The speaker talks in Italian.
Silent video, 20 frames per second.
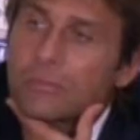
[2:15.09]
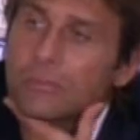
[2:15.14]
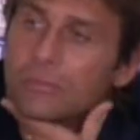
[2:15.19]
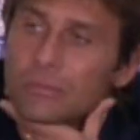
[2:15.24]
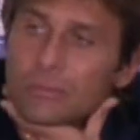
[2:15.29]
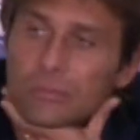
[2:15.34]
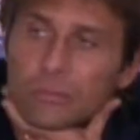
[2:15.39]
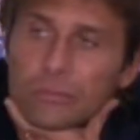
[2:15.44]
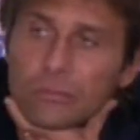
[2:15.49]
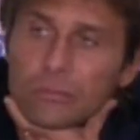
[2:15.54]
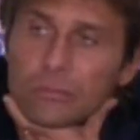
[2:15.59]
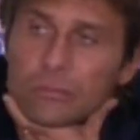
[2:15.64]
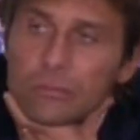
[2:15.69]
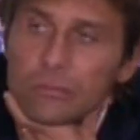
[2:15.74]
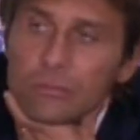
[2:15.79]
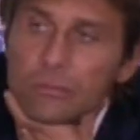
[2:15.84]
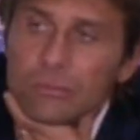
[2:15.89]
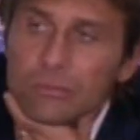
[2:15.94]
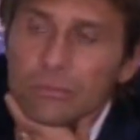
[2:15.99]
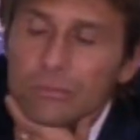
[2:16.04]
Perché
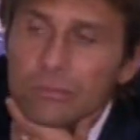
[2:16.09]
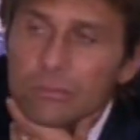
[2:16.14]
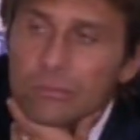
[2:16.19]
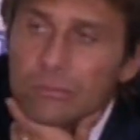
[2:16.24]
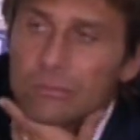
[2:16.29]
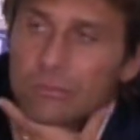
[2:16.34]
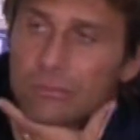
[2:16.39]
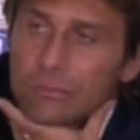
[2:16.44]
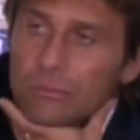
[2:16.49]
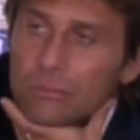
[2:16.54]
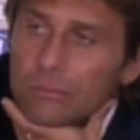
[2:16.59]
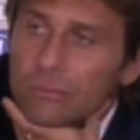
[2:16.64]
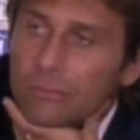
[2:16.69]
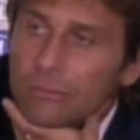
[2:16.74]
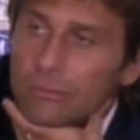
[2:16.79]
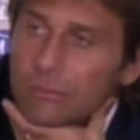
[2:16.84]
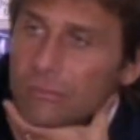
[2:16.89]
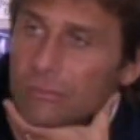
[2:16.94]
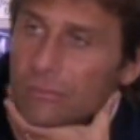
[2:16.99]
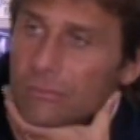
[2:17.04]
quest'anno
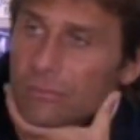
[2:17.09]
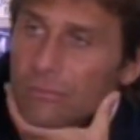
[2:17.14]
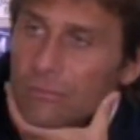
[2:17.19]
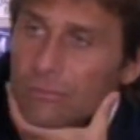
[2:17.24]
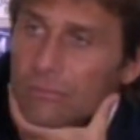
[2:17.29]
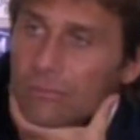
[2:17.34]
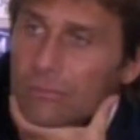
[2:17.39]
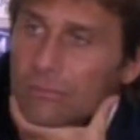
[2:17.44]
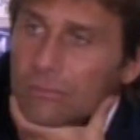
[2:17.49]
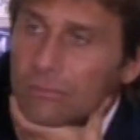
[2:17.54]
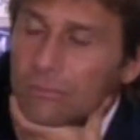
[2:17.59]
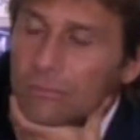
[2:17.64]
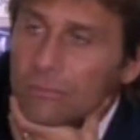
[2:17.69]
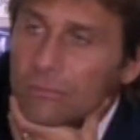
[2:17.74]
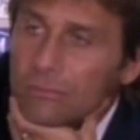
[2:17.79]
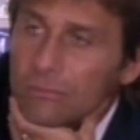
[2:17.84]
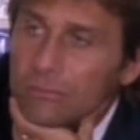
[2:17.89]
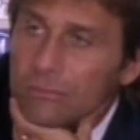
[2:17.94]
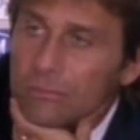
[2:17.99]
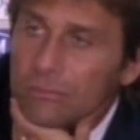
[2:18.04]
fate più
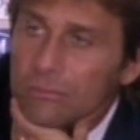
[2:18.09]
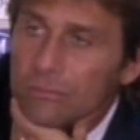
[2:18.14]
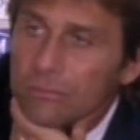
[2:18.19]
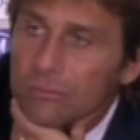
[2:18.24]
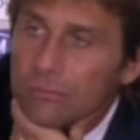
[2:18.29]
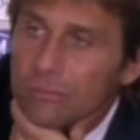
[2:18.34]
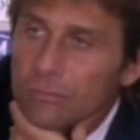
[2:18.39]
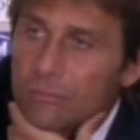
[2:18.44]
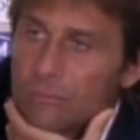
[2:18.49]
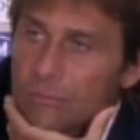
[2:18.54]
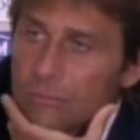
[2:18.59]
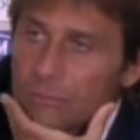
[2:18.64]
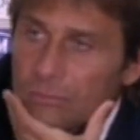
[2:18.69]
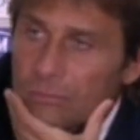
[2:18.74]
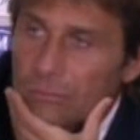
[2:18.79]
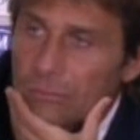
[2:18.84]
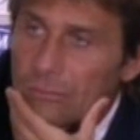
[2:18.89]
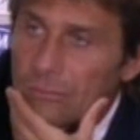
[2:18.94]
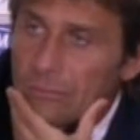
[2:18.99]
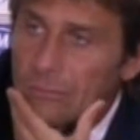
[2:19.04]
fatica a rimanere
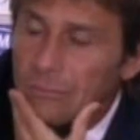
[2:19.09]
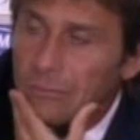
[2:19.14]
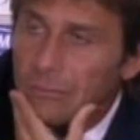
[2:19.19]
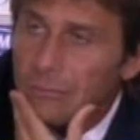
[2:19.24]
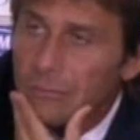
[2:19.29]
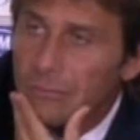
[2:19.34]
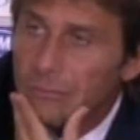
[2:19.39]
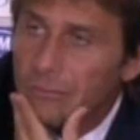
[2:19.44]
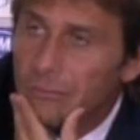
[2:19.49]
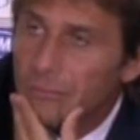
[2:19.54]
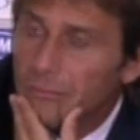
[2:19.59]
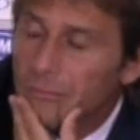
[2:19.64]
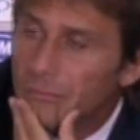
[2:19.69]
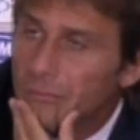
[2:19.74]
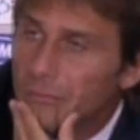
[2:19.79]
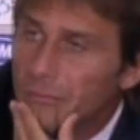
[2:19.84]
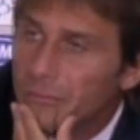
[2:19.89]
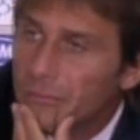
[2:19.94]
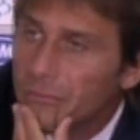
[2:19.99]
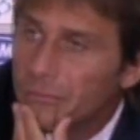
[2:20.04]
concentrati per 90
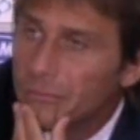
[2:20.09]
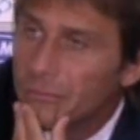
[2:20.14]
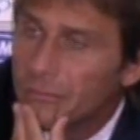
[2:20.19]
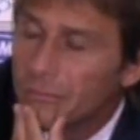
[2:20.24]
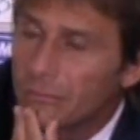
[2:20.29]
minuti,